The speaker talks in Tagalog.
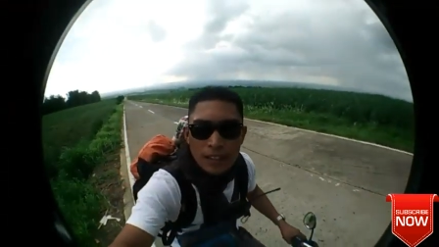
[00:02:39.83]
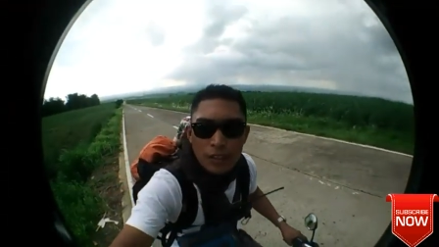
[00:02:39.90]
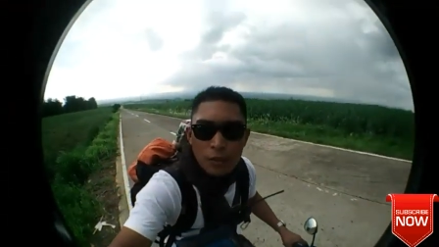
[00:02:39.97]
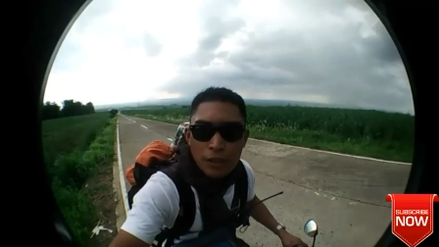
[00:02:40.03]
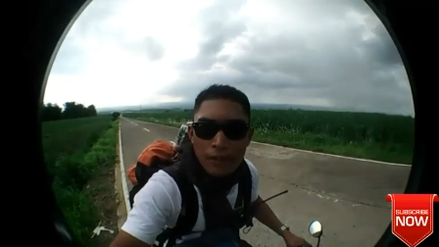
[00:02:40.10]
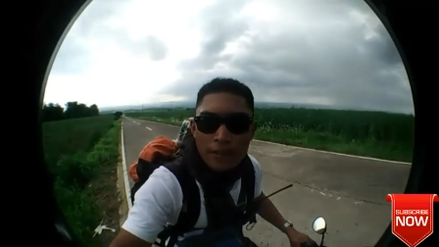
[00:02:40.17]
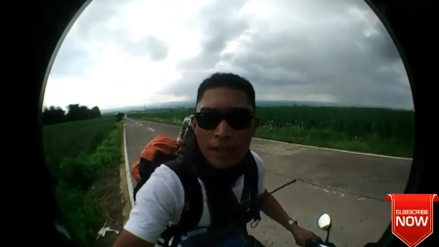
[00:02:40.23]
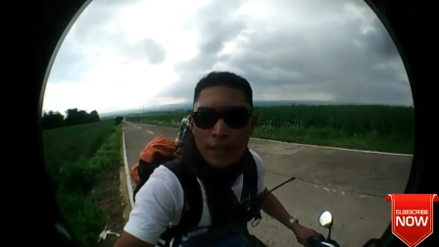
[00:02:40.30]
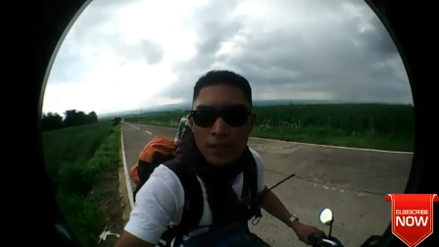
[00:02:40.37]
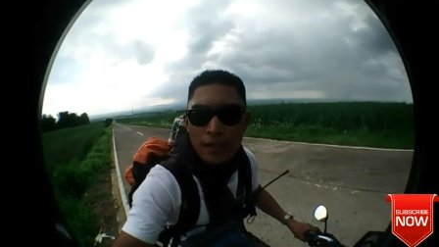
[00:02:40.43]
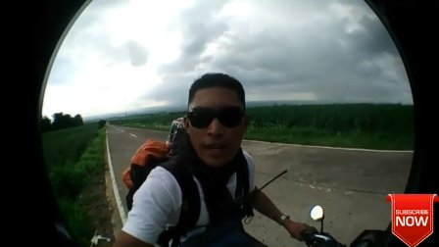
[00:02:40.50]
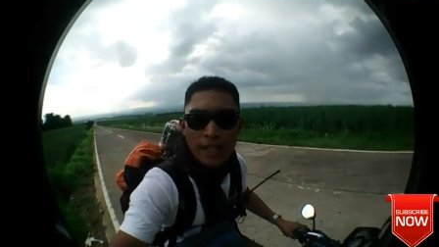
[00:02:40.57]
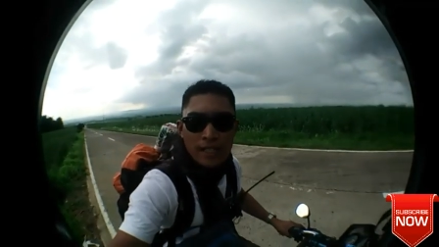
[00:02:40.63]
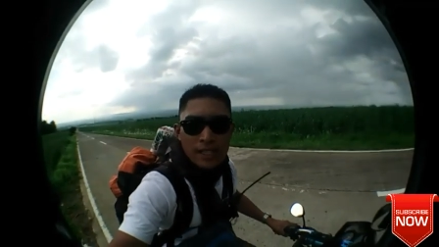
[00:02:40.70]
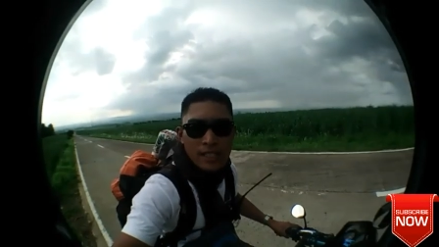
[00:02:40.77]
Hindi ko na video
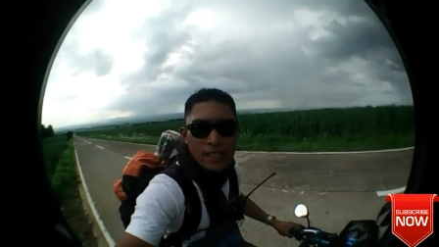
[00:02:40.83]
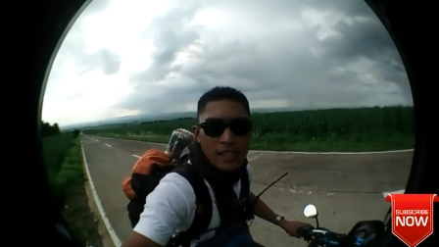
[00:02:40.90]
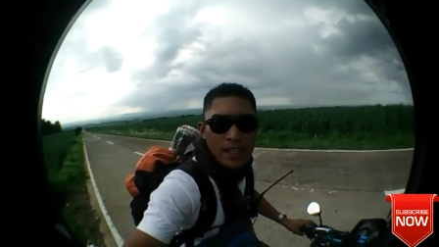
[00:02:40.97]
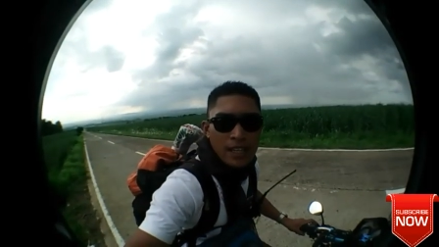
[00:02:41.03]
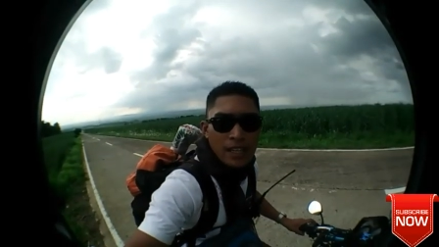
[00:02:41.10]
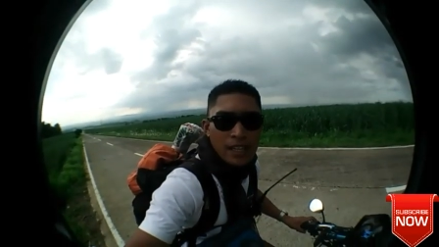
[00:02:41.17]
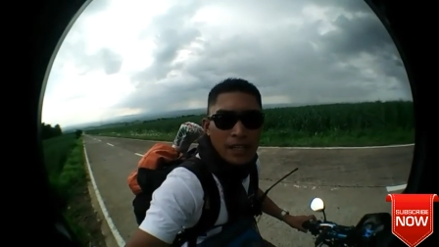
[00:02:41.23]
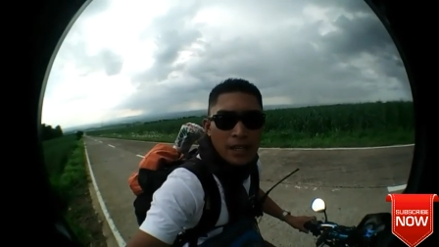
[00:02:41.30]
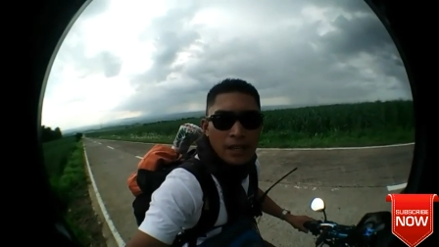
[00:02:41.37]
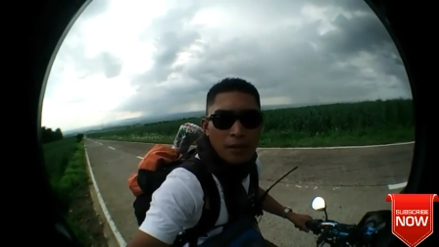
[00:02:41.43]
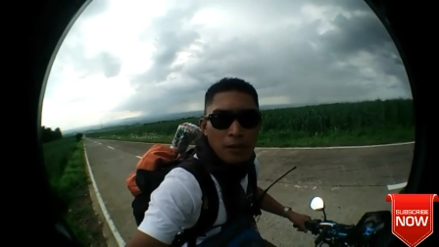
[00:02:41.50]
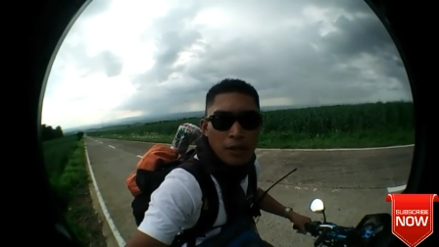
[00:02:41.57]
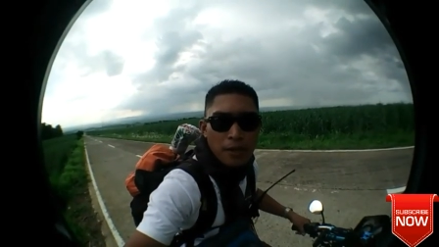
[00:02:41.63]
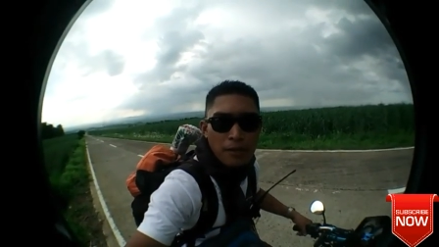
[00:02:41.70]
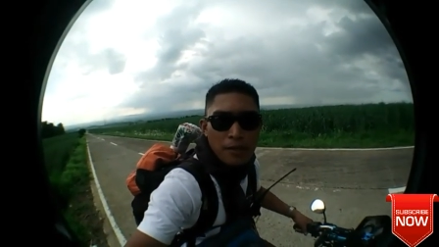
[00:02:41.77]
guys kasi
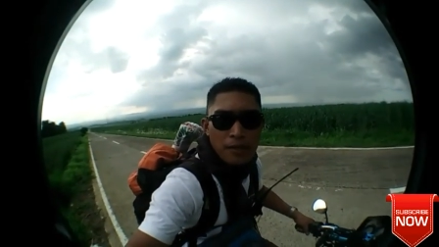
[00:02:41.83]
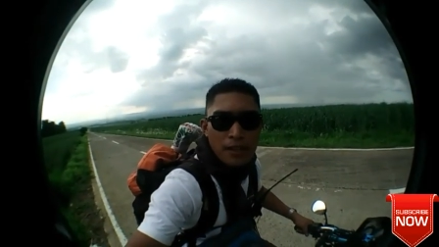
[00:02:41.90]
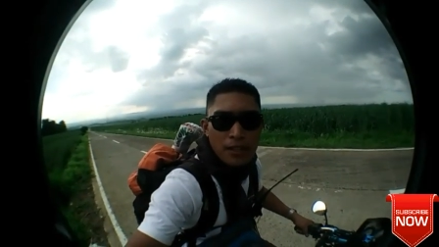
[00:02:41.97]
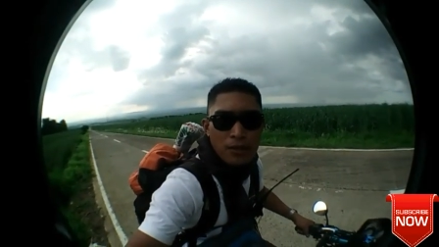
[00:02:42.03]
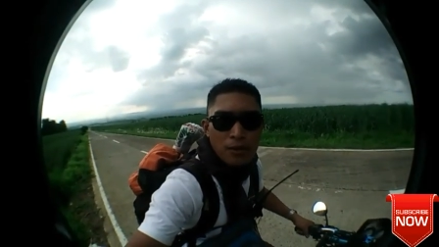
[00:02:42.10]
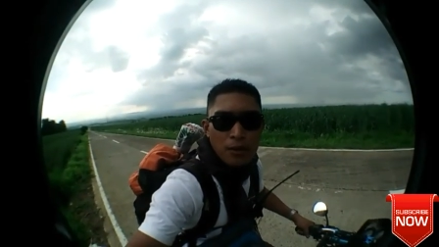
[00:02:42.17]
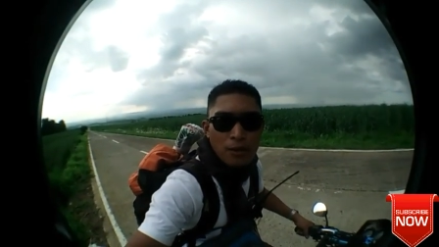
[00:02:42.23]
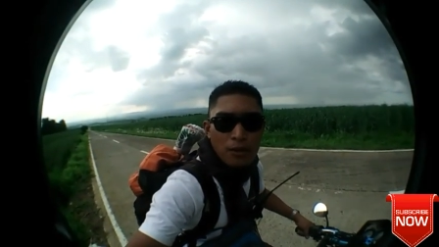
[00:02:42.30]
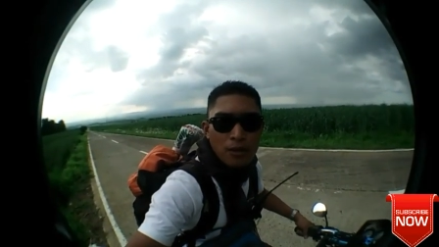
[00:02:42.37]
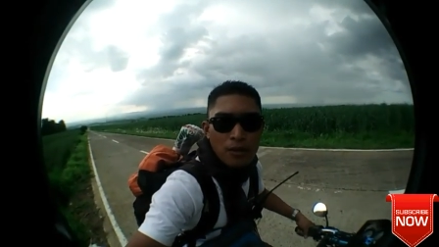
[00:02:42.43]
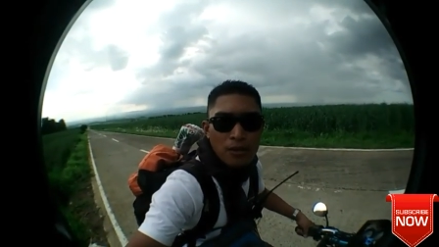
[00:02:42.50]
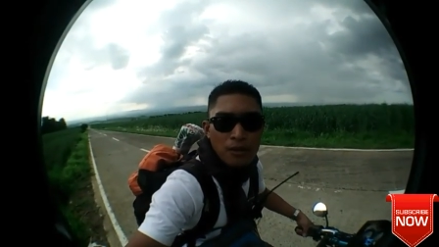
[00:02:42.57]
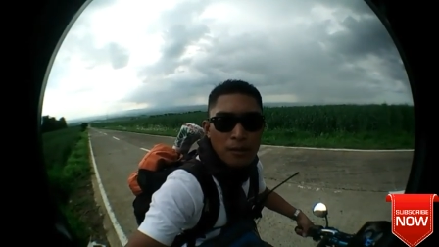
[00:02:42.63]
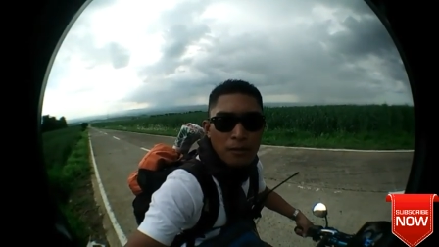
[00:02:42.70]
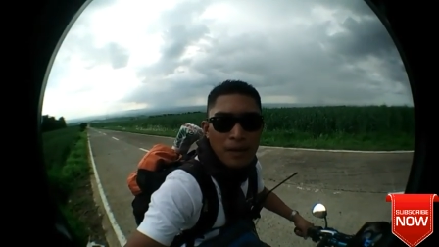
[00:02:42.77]
kung i-video ko,
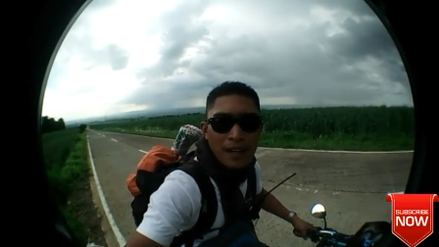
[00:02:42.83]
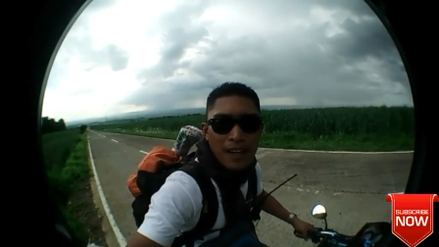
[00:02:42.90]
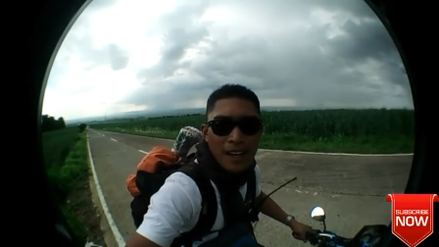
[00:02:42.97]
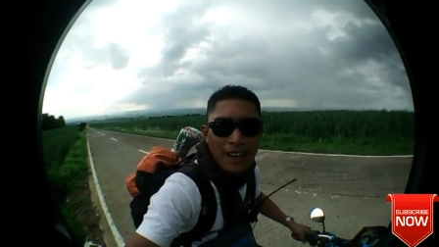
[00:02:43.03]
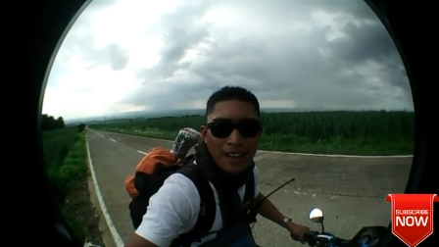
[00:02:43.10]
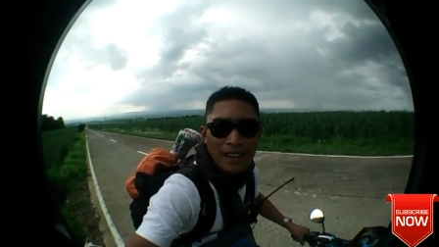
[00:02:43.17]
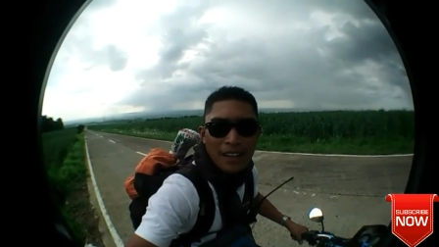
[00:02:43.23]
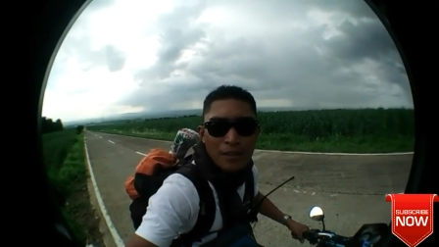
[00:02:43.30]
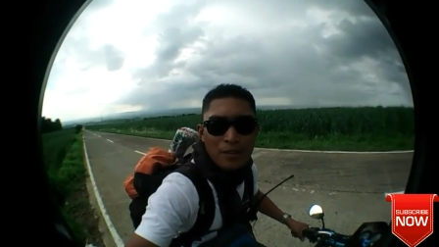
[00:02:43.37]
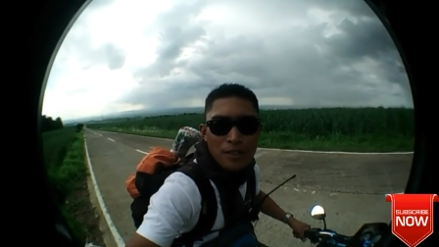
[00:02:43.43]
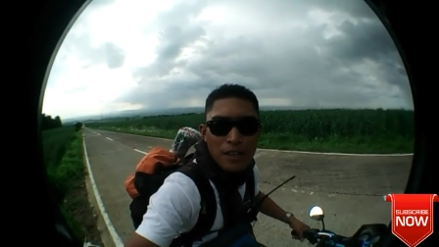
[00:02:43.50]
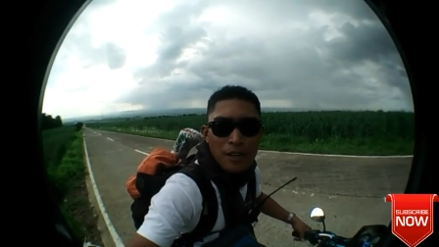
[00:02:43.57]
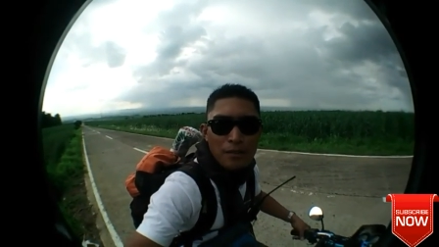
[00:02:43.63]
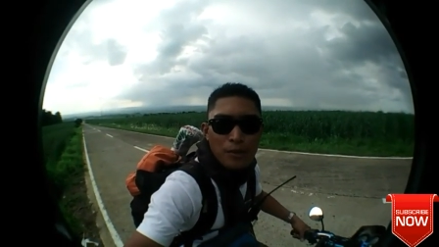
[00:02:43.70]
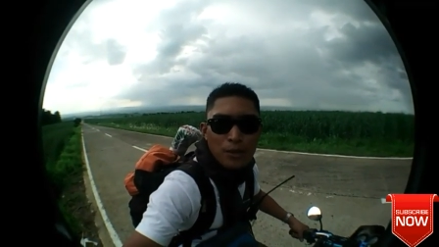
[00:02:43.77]
malalaglag yung
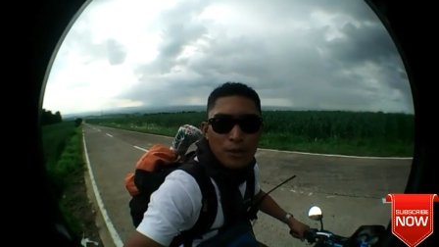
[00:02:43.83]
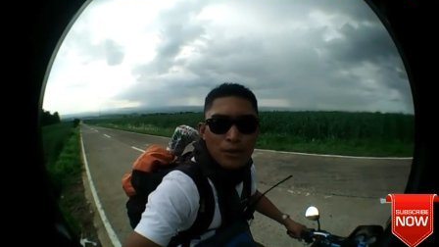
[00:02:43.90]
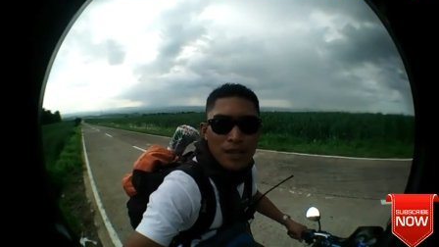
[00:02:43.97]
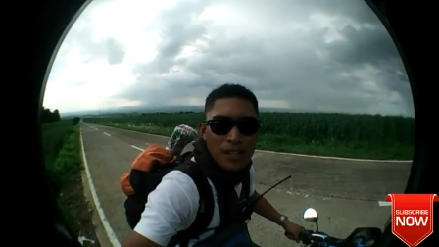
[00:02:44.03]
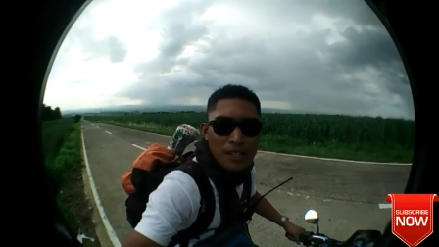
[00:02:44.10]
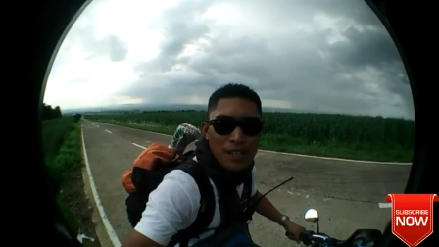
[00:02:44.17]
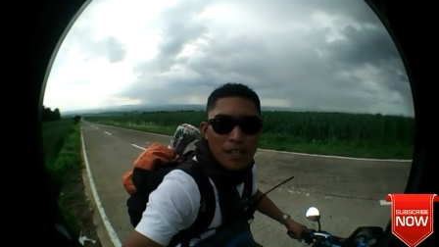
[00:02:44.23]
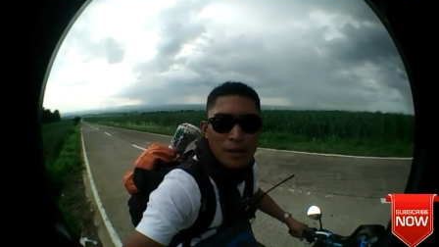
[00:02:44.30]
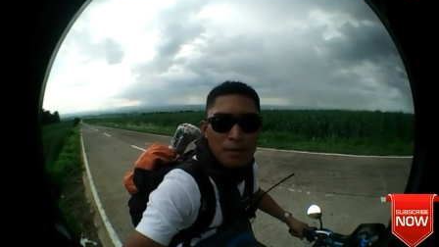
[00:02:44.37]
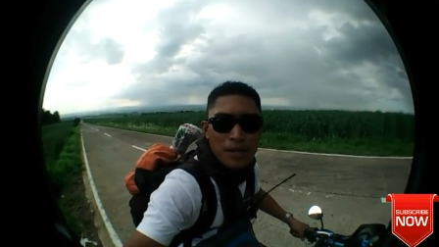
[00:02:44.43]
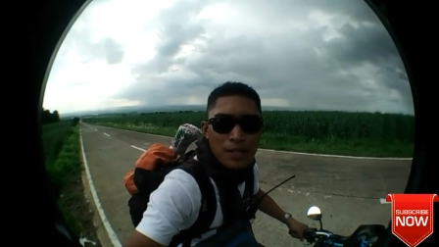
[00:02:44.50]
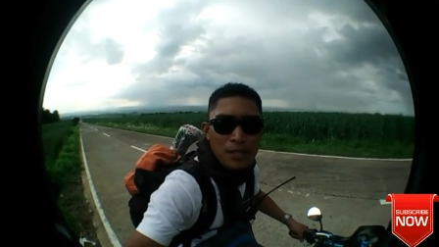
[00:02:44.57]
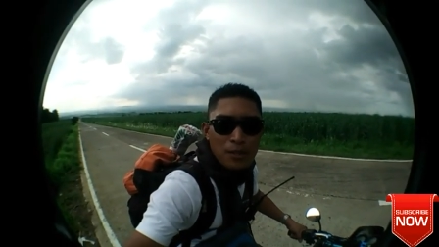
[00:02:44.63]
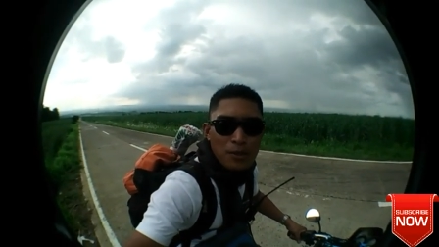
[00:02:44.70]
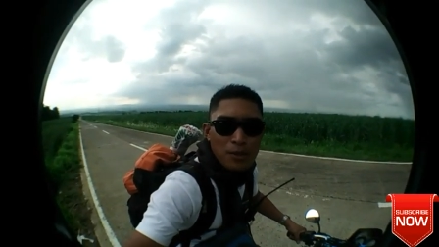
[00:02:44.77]
cellphone ko kasi
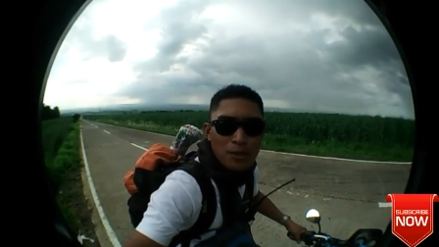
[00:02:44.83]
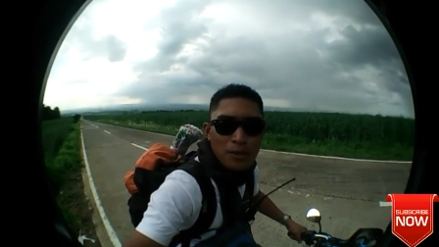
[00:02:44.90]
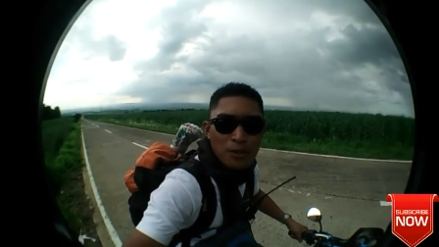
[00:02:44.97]
medyo